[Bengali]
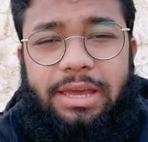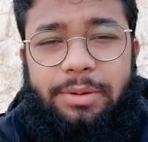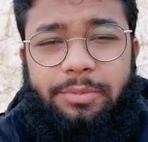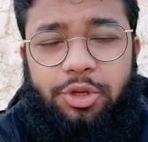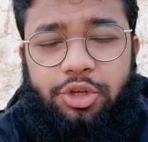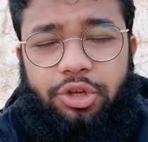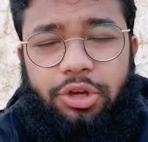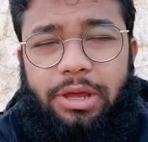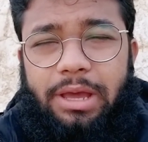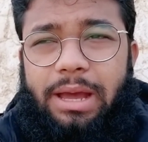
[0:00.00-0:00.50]
এ
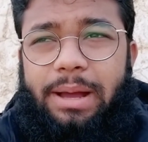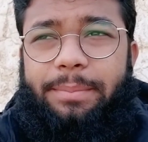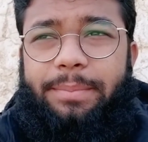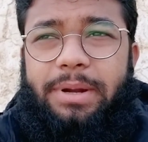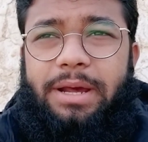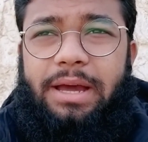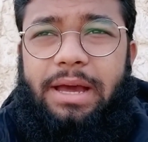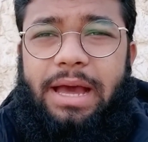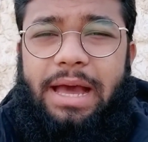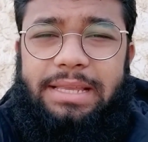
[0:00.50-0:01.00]
বিষয়ে
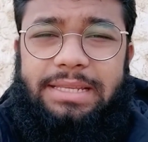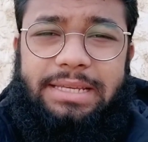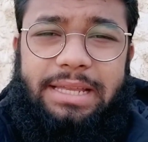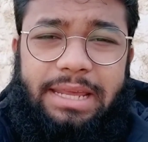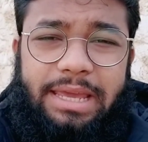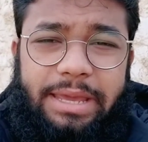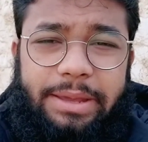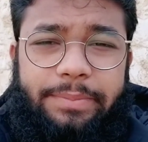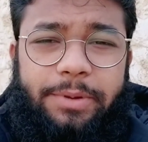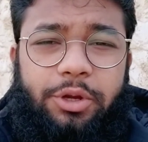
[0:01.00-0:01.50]
আমরা
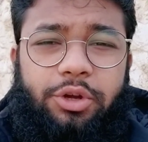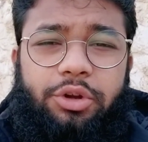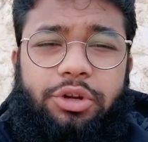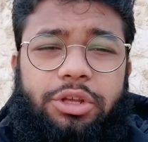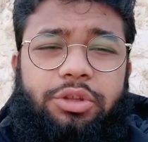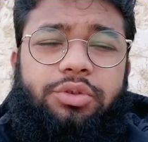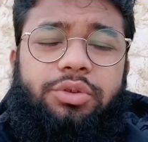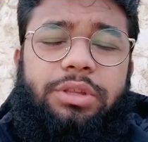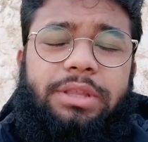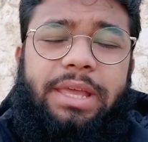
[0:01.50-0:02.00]
আজকের এই
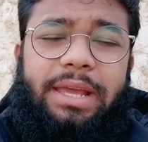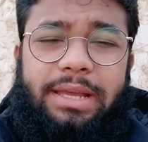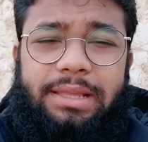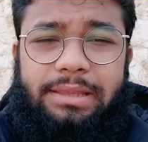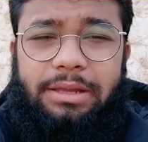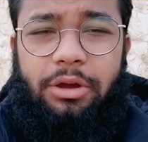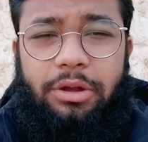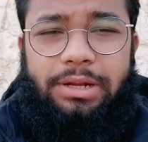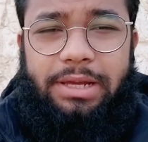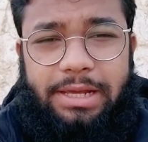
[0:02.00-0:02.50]
ভিডিওটি যদি
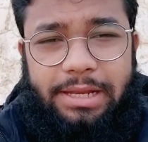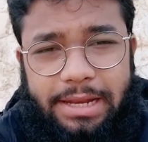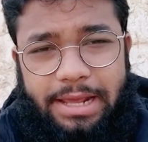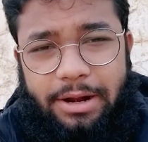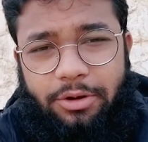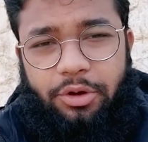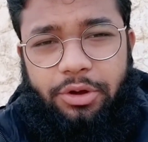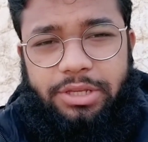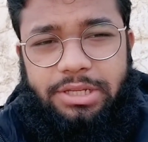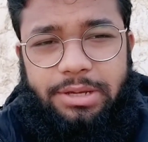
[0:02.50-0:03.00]
দেখেন তাহলে
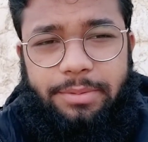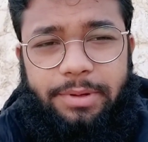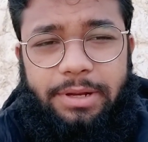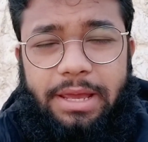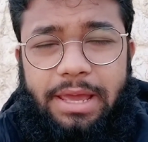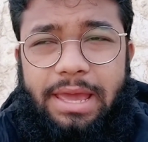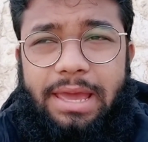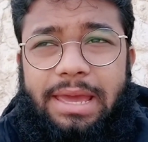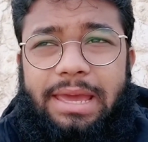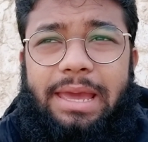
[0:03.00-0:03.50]
ক্লিয়ার হয়ে
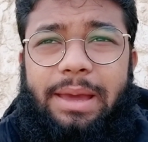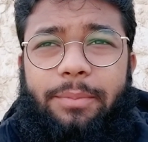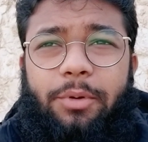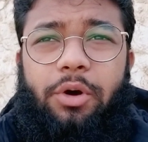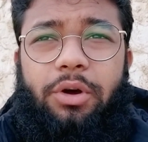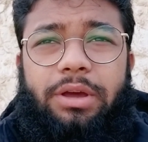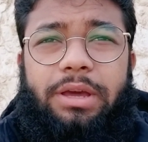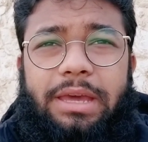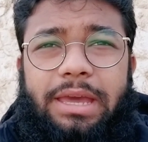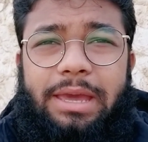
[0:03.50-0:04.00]
যাবেন
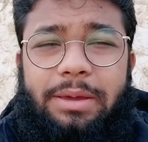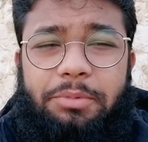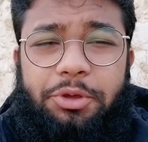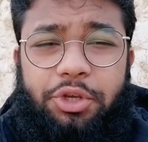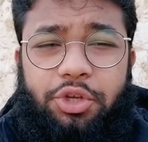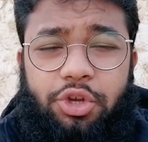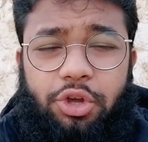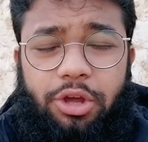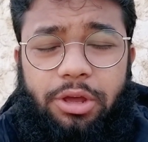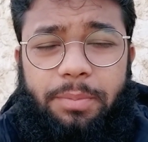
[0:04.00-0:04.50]
এবং এই
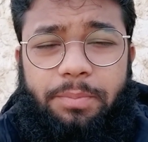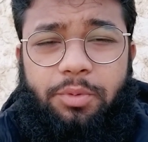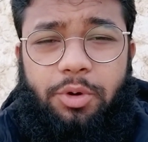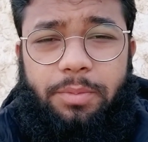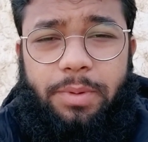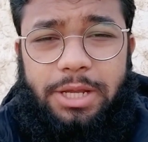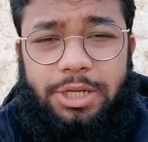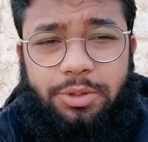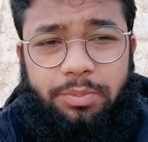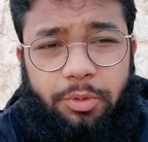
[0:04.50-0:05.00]
বিষয়ে
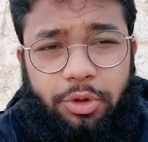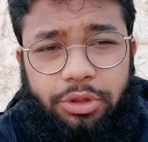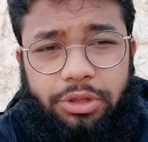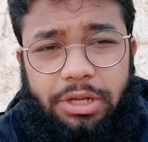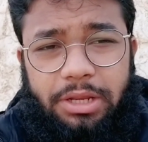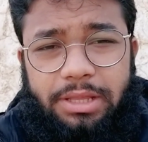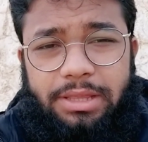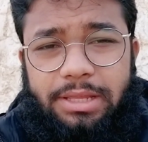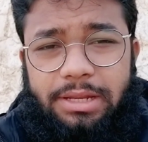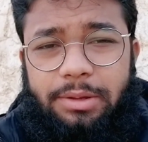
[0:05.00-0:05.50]
প্রবাস
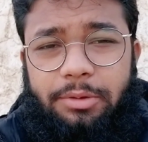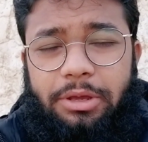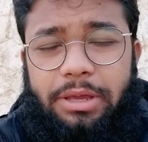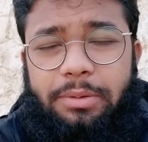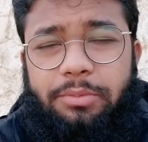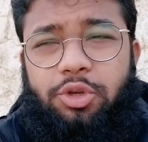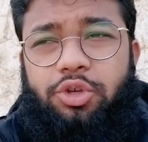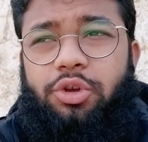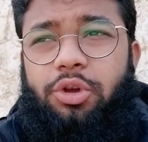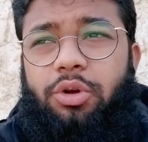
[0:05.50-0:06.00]
মন্ত্রী তিনি
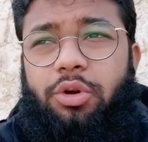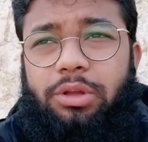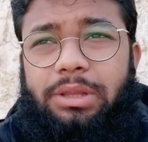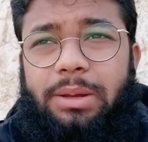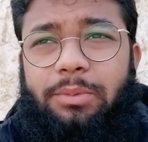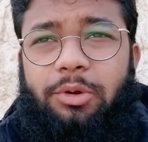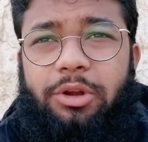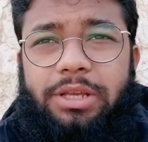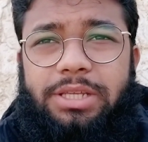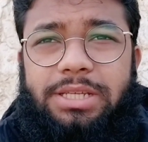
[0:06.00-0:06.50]
এই বিষয়ে
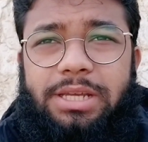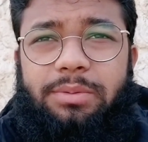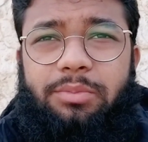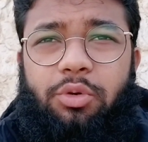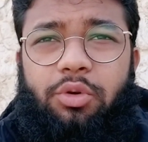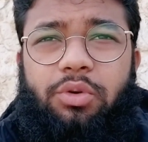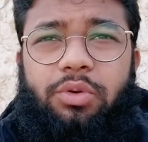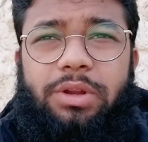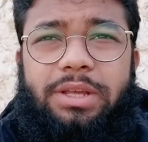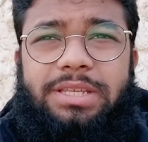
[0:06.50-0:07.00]
কথা বলেছেন
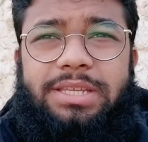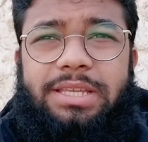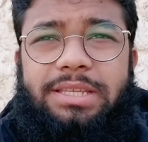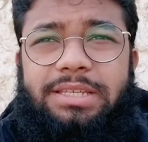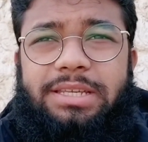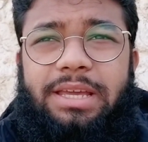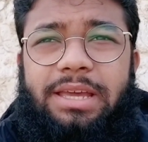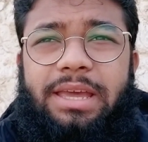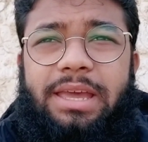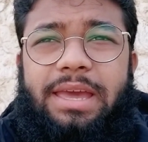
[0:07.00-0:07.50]
মুখ খুলেছেন
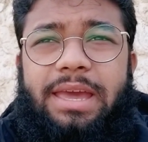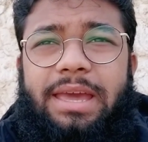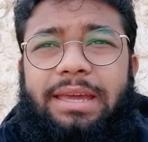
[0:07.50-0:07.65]
যে